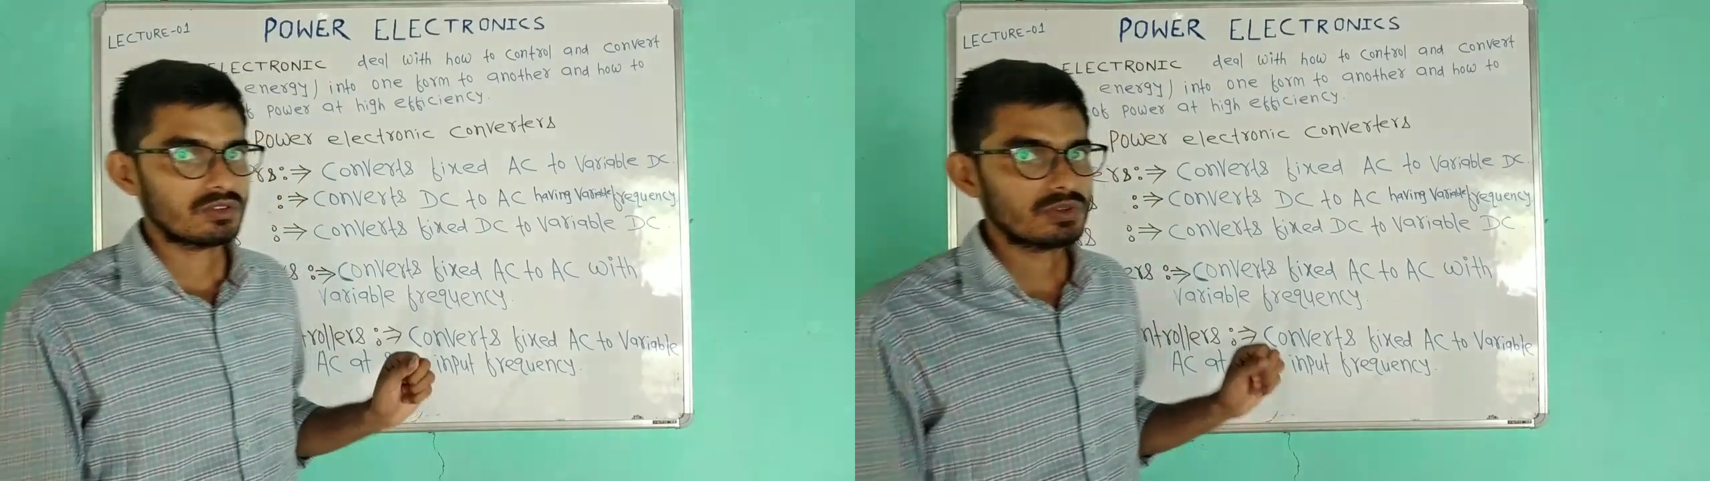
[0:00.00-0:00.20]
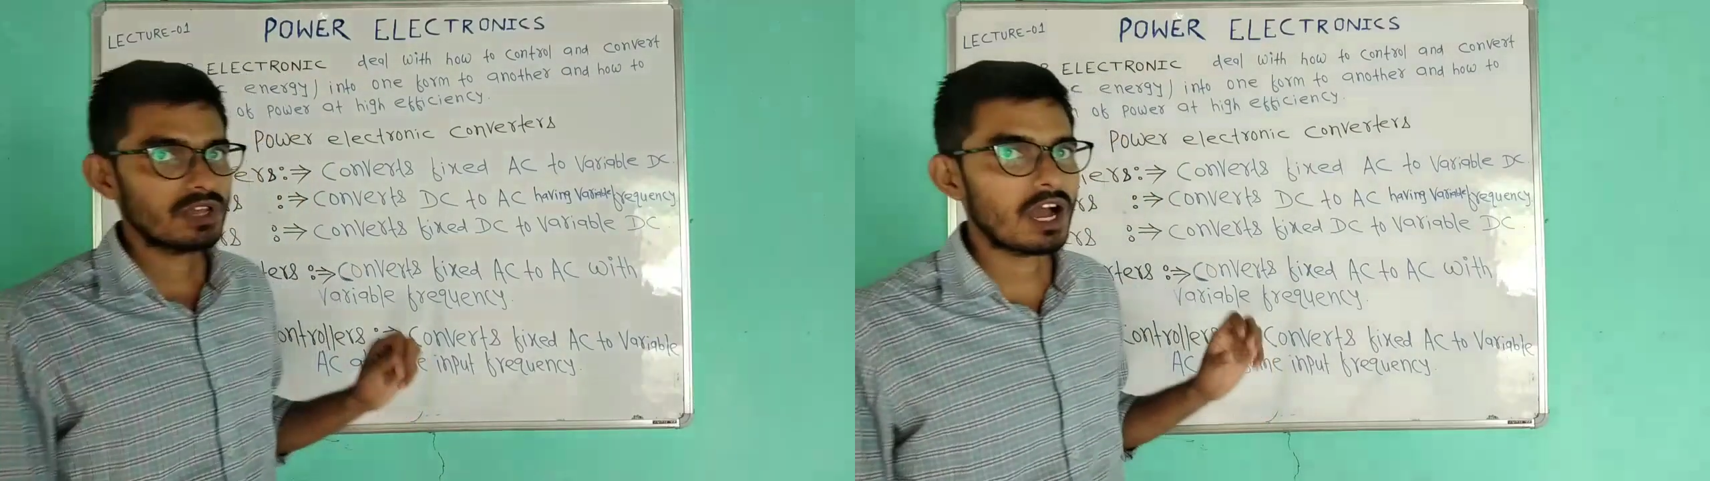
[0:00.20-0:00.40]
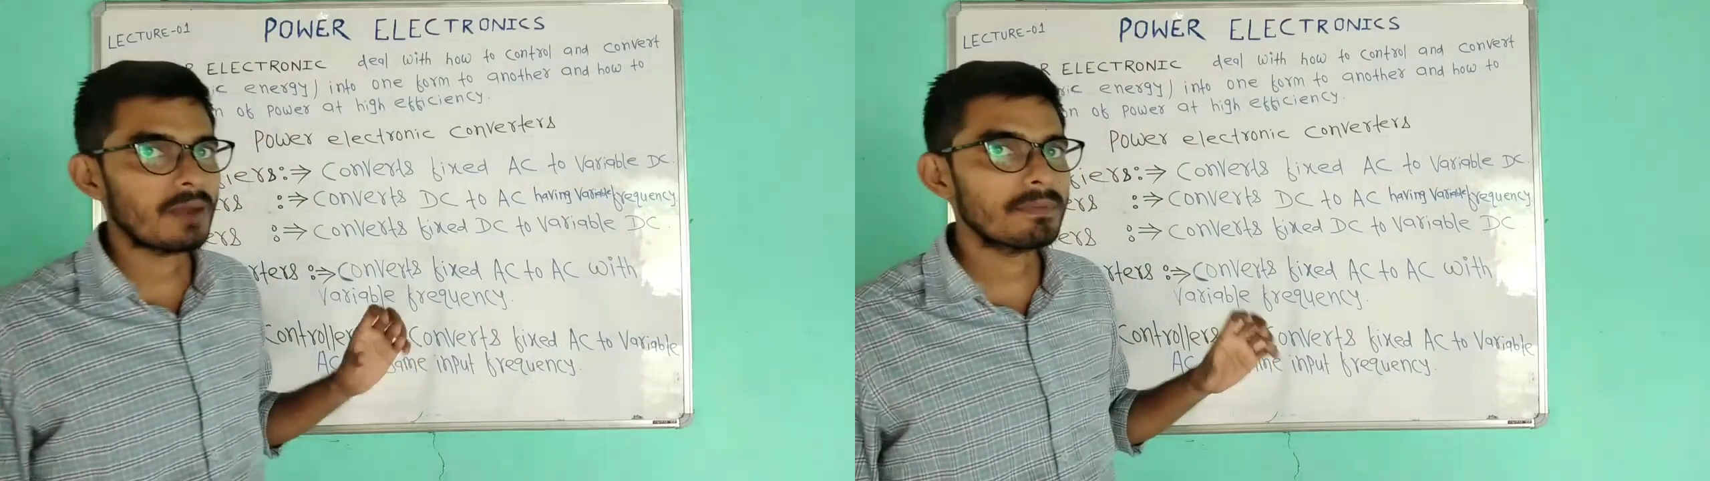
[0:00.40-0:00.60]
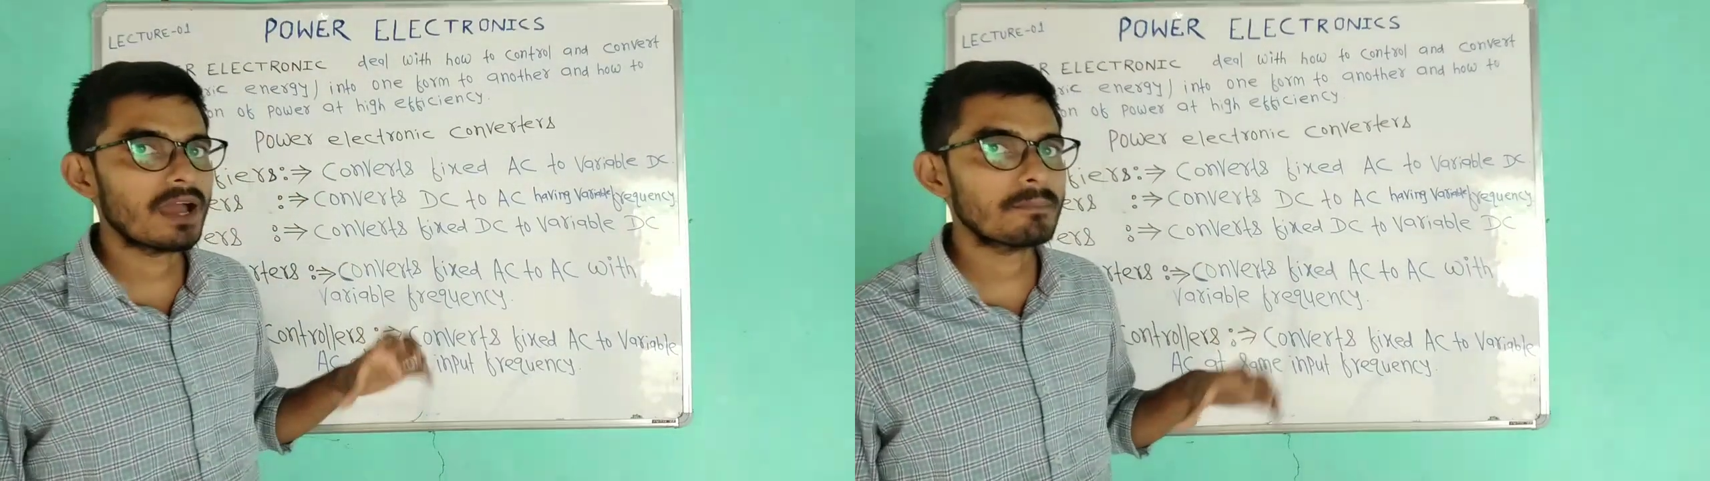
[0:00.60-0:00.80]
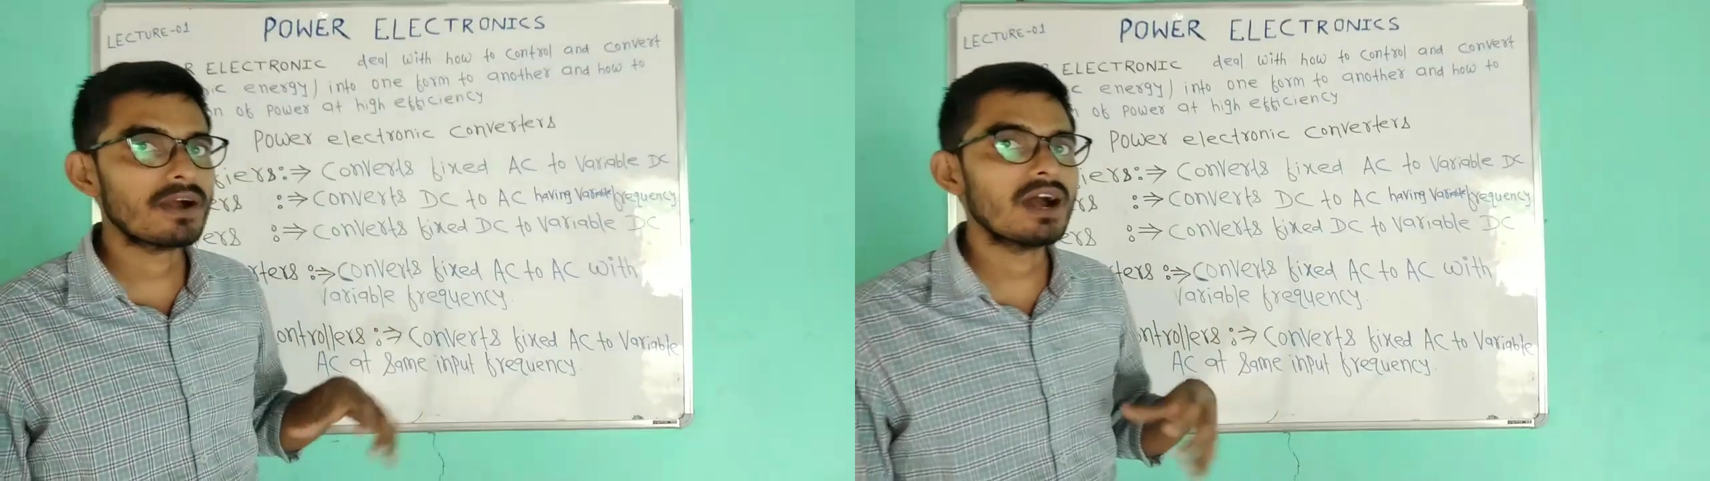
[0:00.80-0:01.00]
तो यहाँ पे
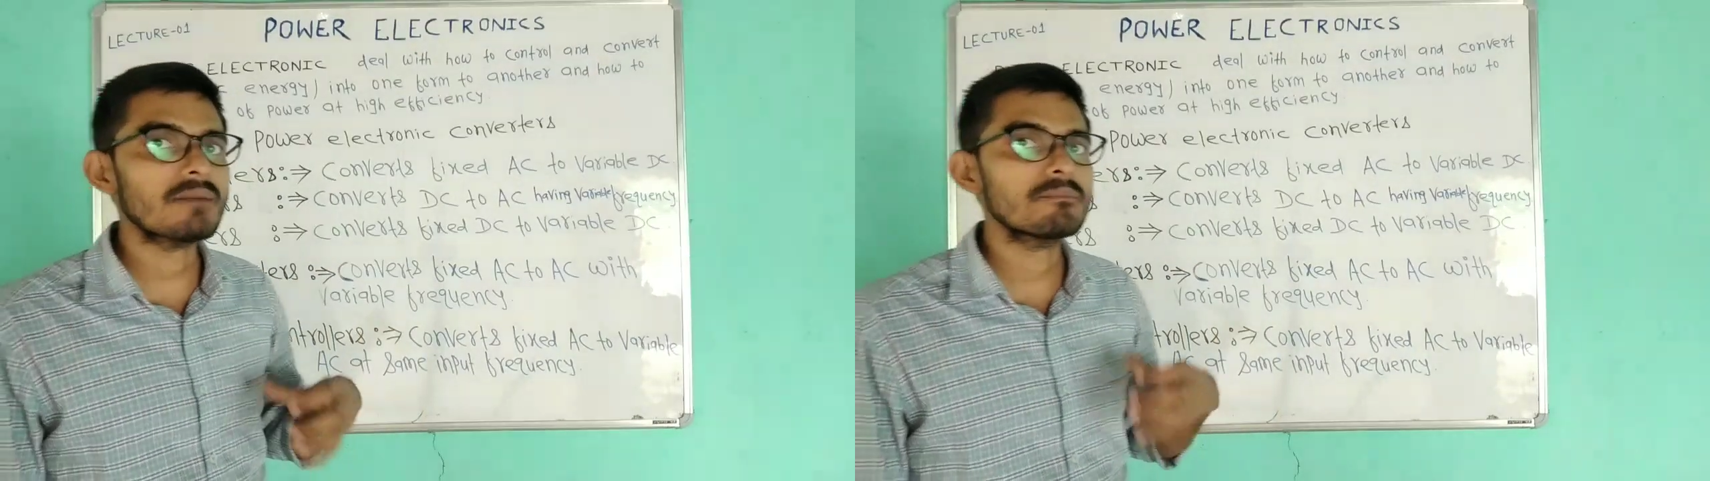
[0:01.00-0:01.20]
आपका